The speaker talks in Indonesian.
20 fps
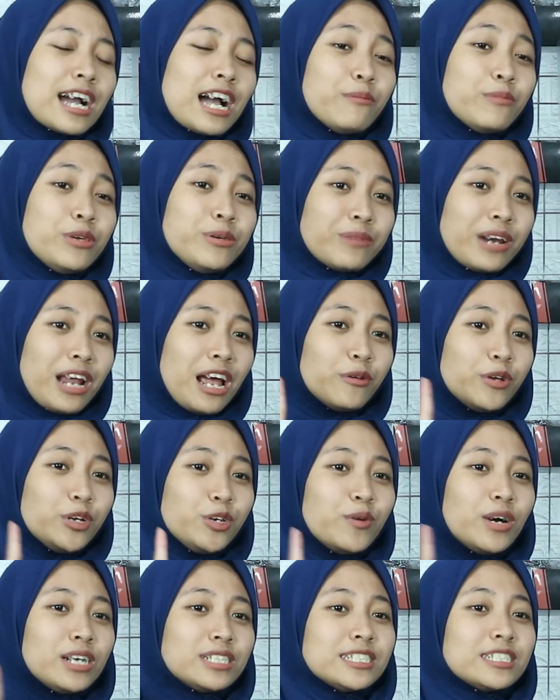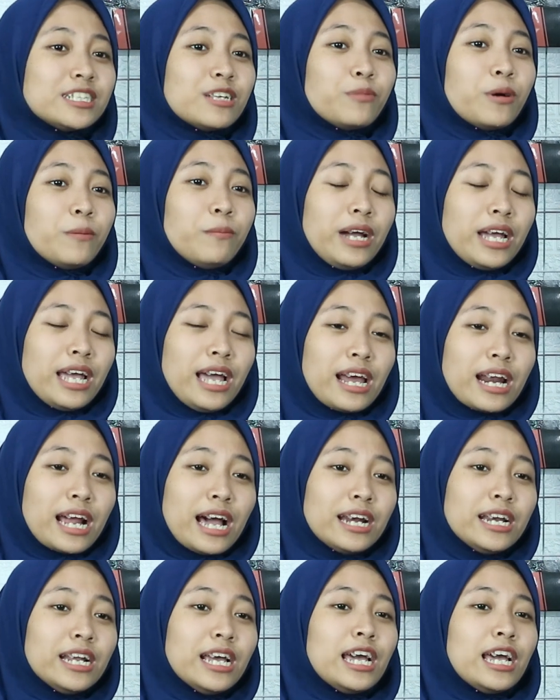kami melalui dua sistem
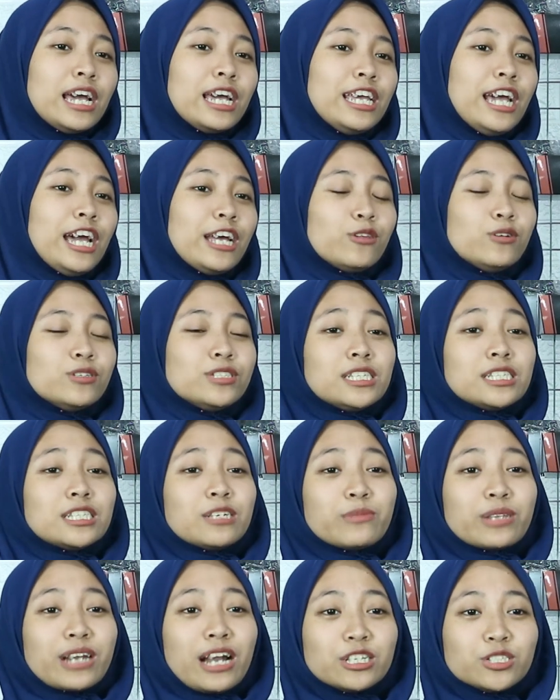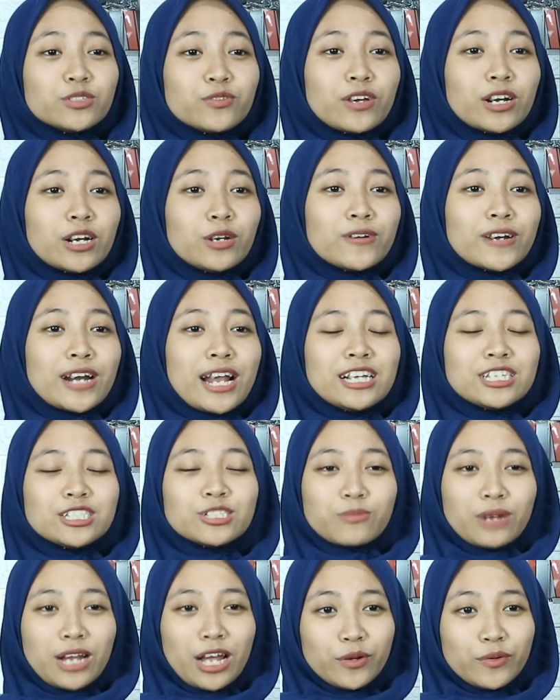pembayaran, yaitu sistem transfer lunas
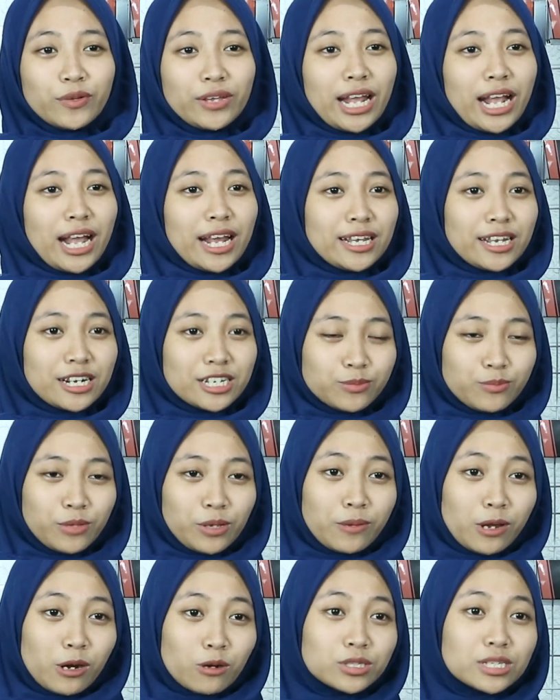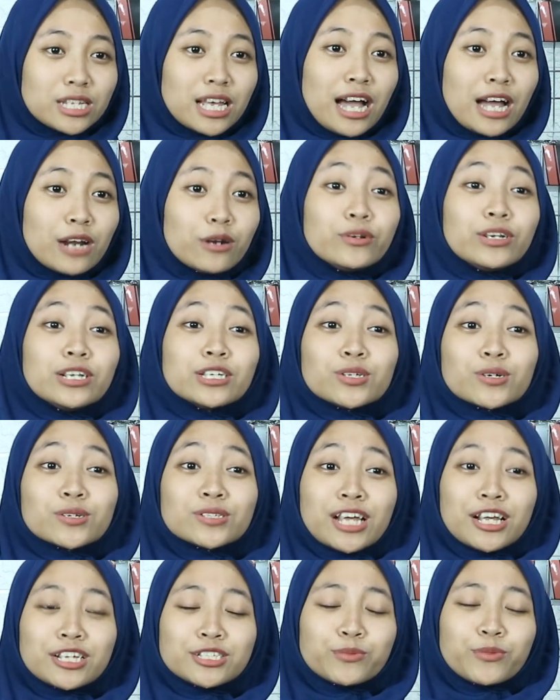melalui rekening resmi perusahaan Udi
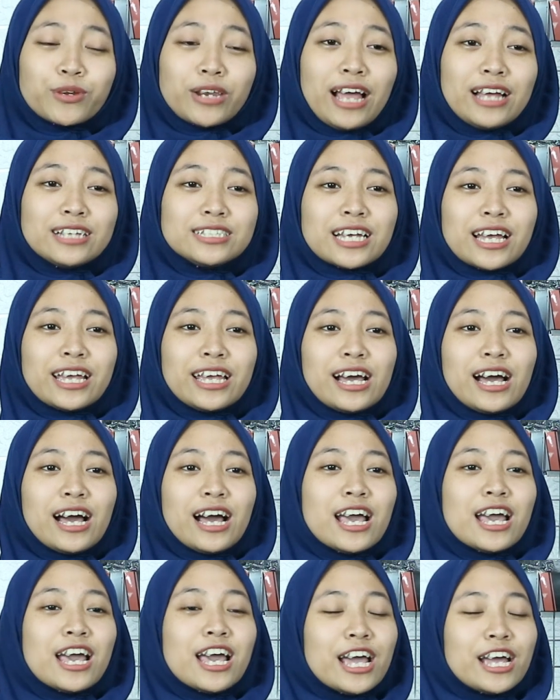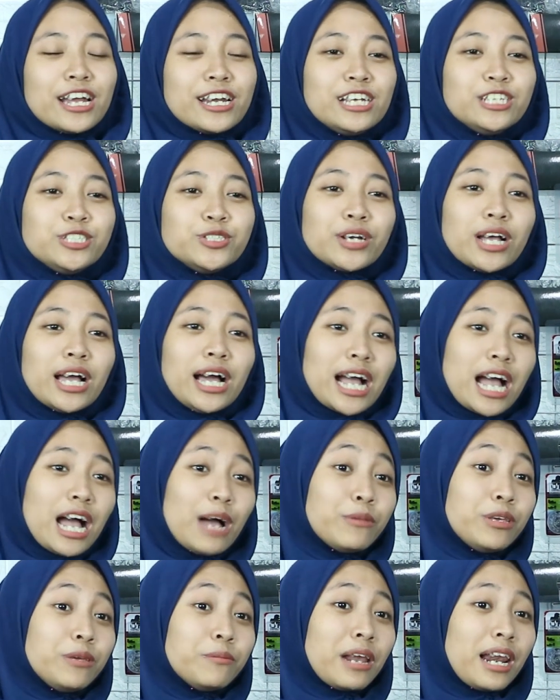Sukses Mulia Jaya dan juga
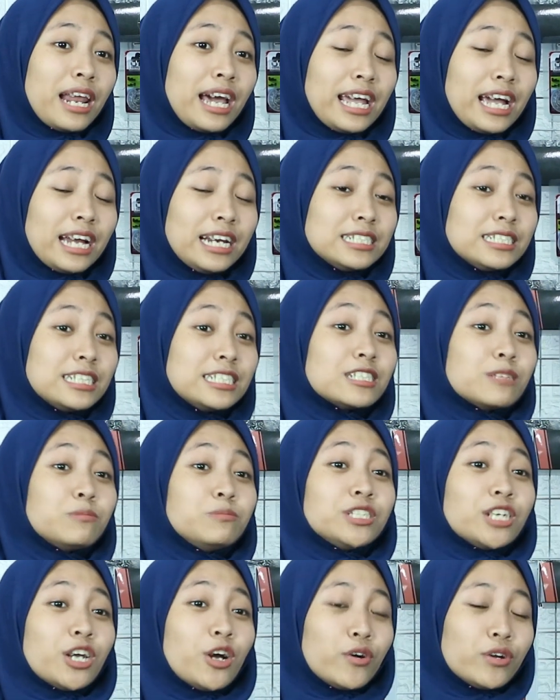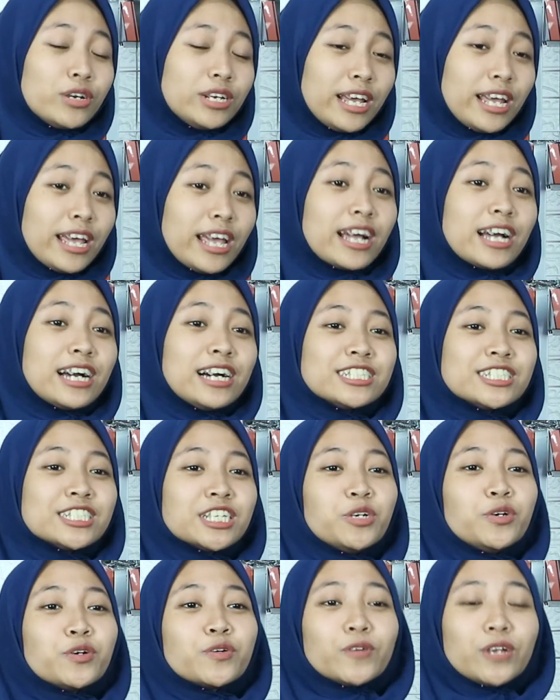kami melayani sistem COD ke
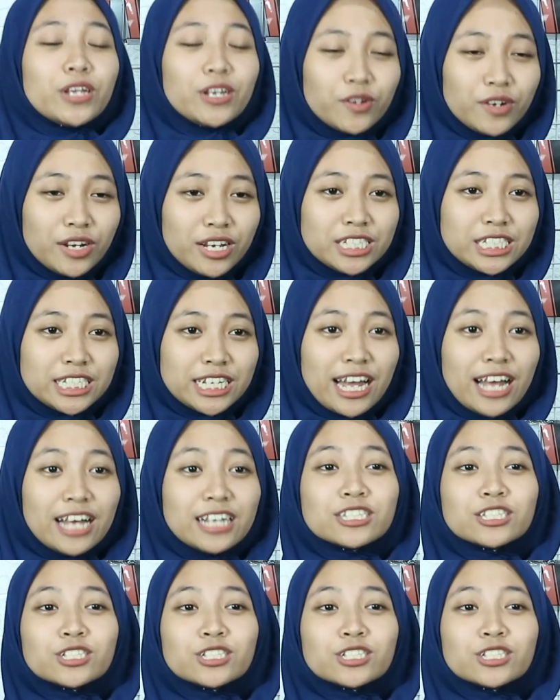seluruh Indonesia